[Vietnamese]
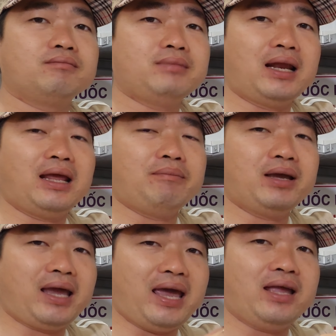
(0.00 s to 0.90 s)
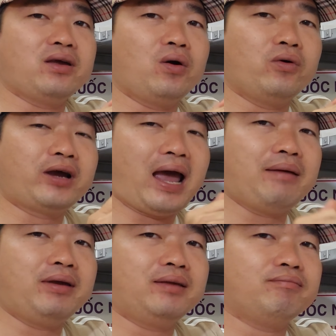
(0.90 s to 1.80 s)
mà anh em mới ké vô
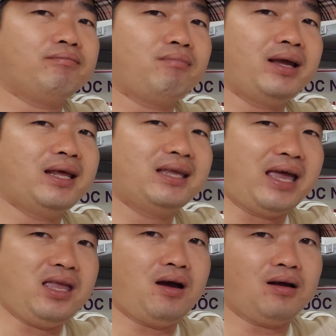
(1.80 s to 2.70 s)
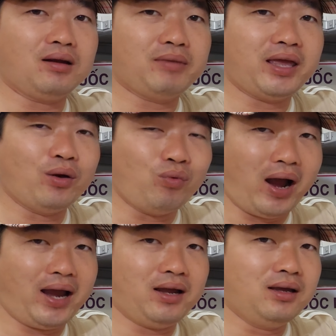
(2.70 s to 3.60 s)
cái mới, mới đi nhảy nhót nó mới hiệu
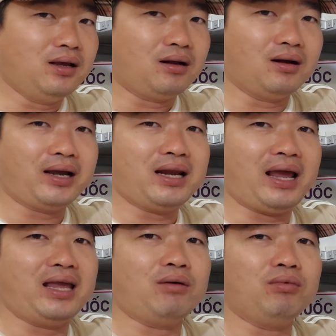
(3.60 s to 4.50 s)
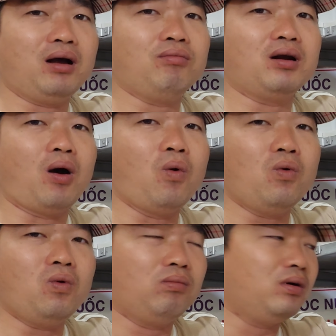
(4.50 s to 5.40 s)
quả còn cái này không không có
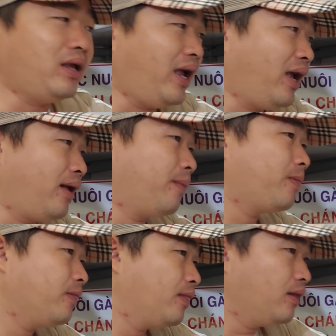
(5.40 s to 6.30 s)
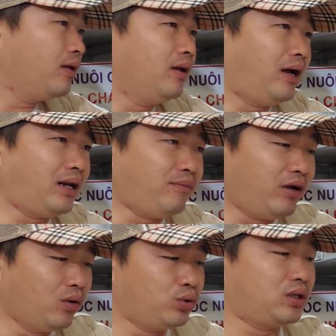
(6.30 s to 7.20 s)
đủ không có ché anh em
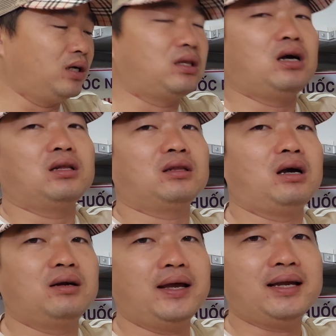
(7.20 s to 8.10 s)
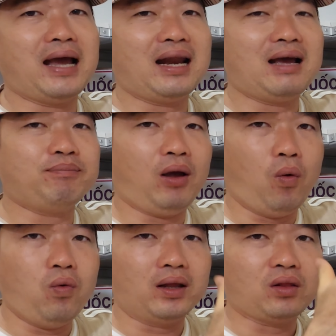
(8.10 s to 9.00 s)
phải nuôi từ từ từ từ để gà nó hấp
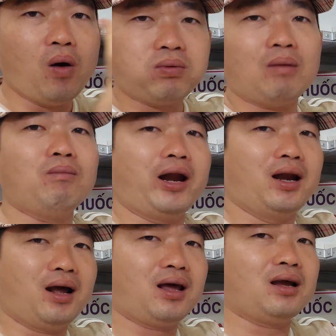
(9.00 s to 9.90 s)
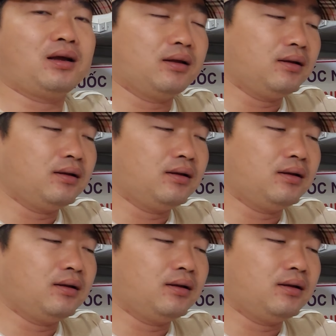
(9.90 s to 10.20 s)
thụ là tốt trong mình đó đó